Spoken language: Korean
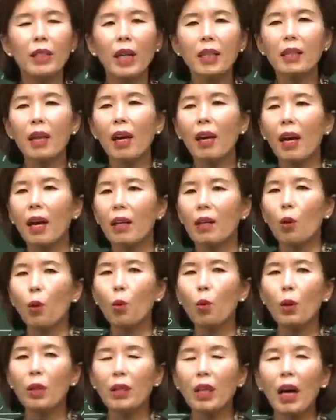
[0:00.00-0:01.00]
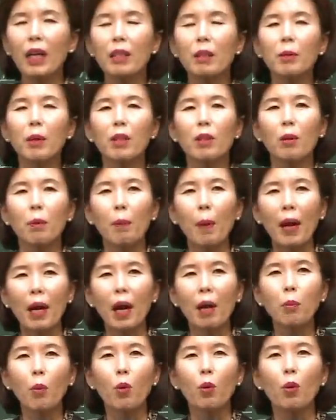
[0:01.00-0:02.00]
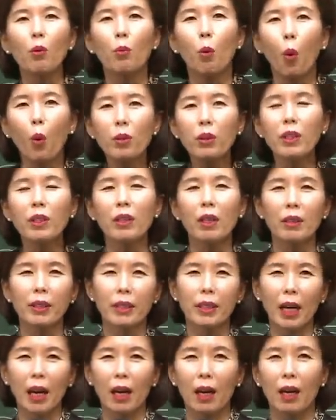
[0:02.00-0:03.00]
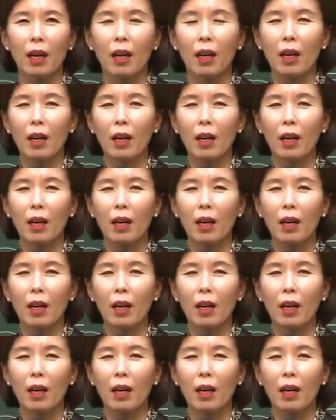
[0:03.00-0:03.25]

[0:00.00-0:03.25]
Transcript: 세상에 거꾸이 다니면서 바라보는 모든 현장,